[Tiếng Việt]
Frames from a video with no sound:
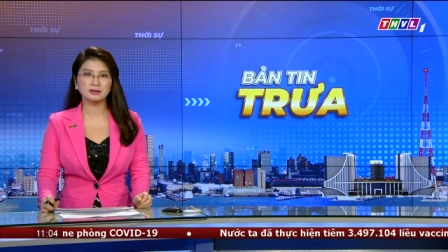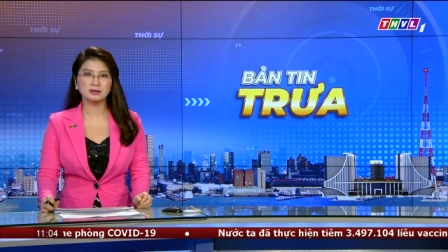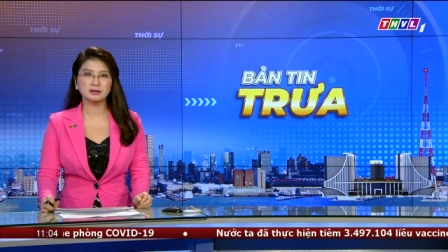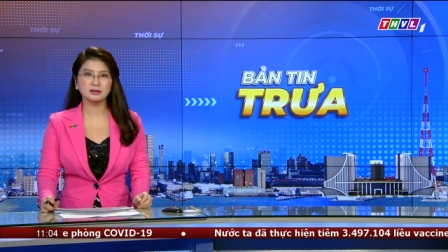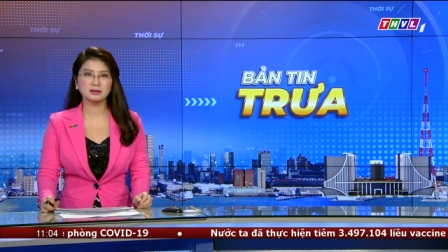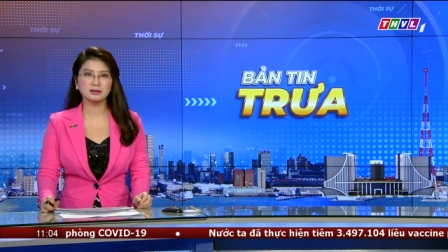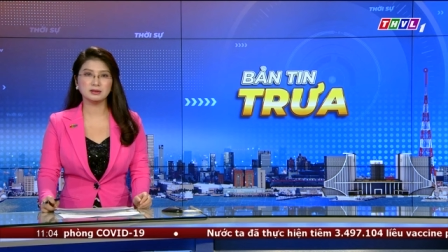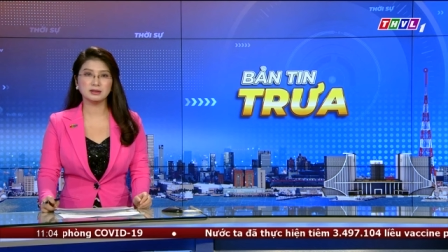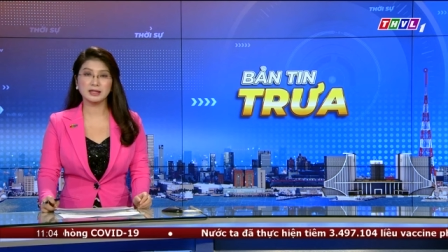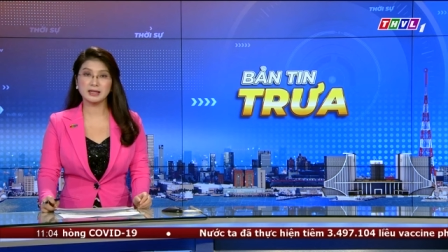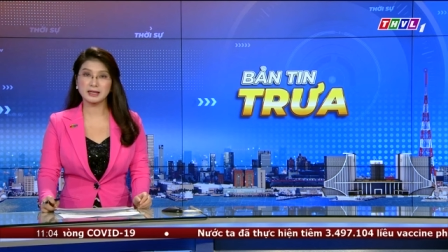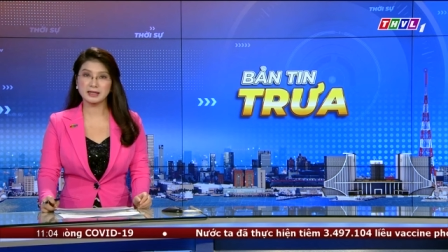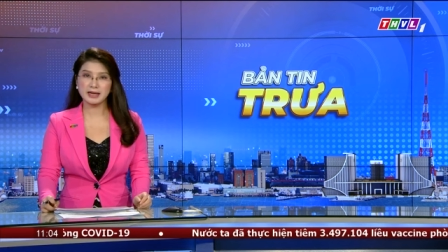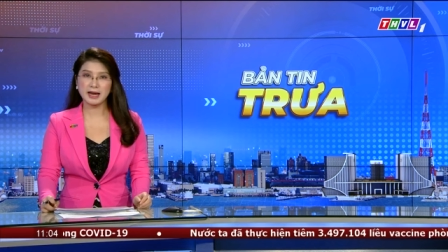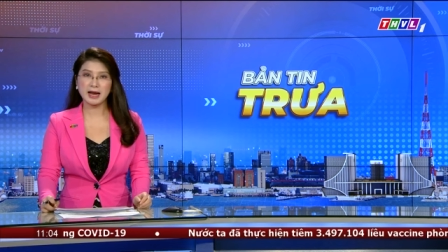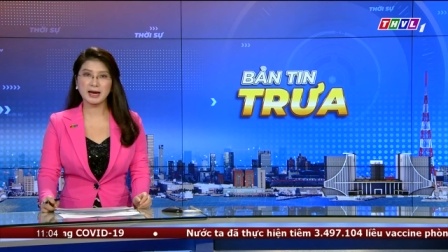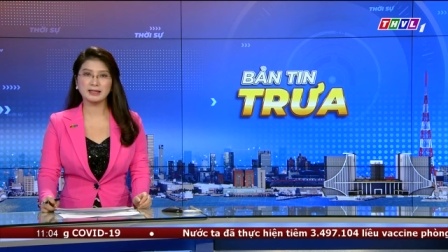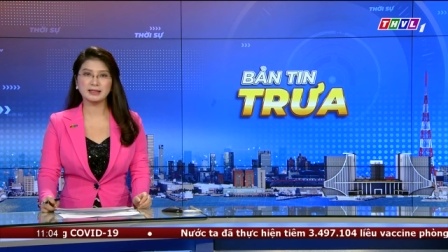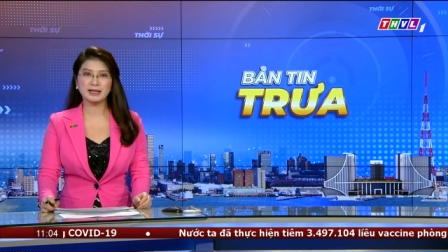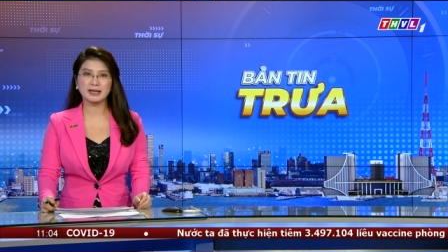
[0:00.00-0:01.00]
từ Tiền
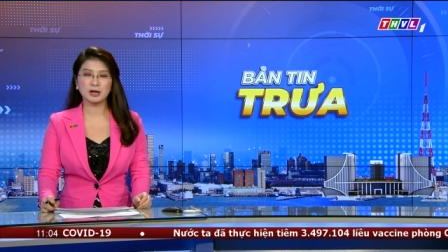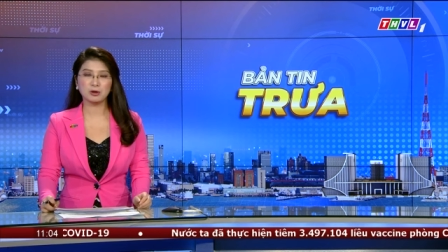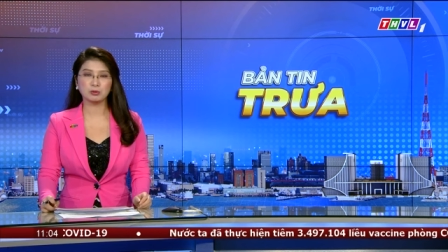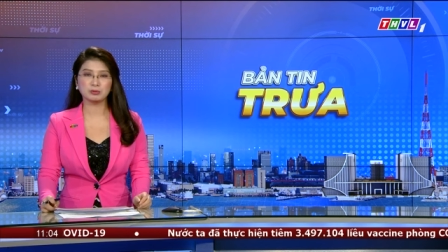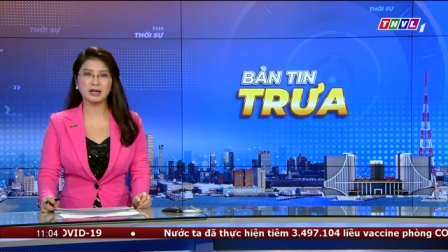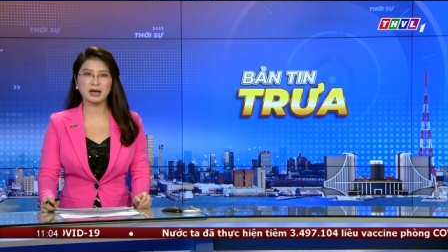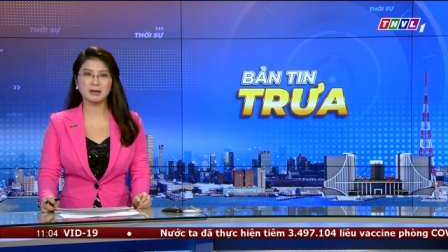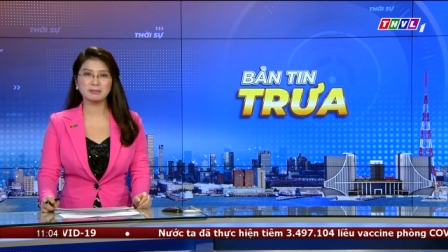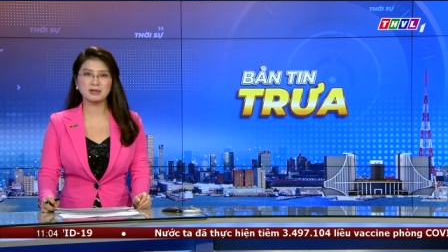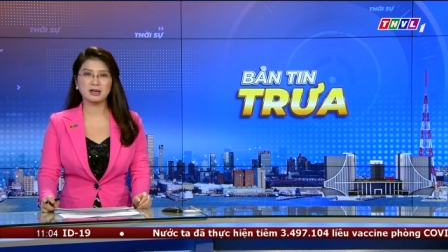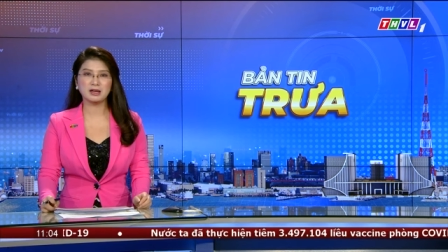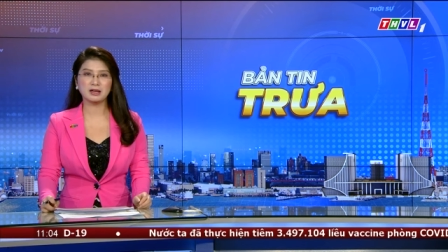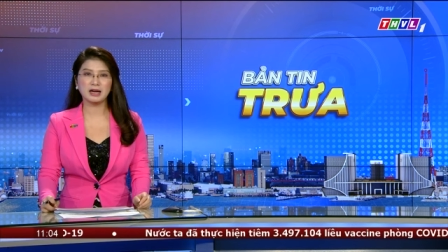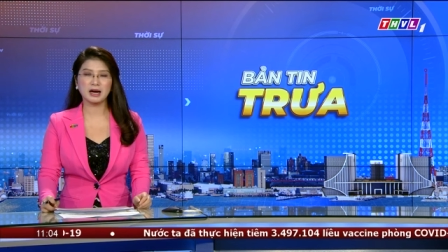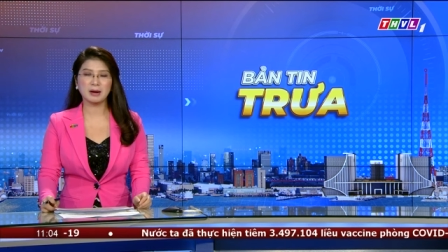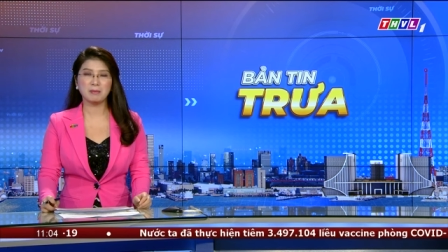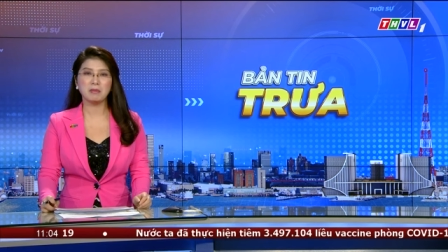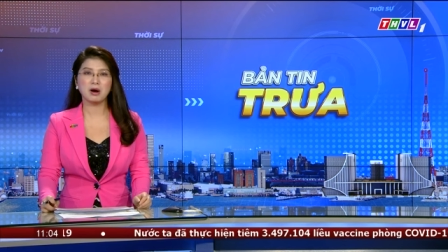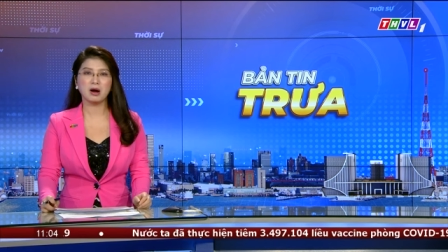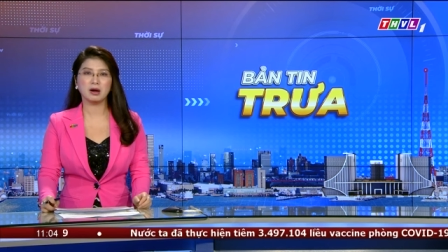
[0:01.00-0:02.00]
Giang và Đồng Tháp đến
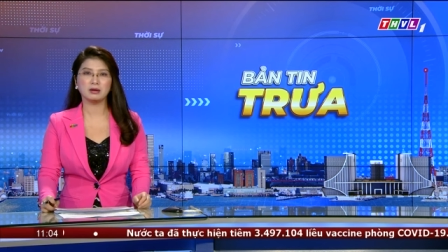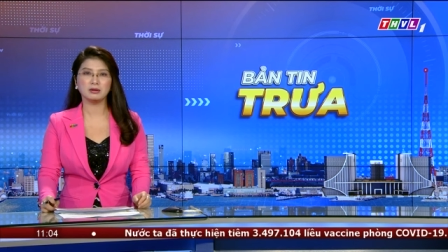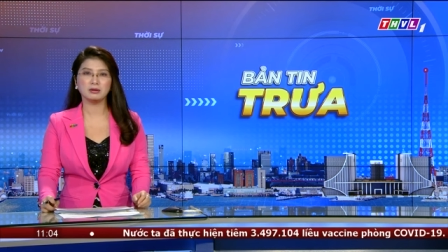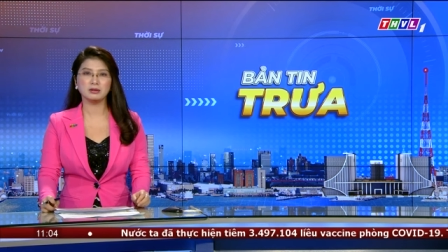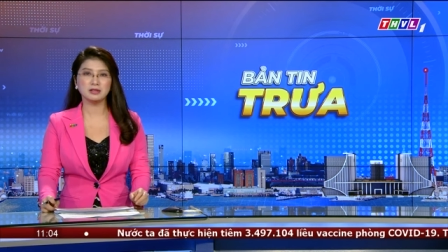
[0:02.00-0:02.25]
khám bệnh,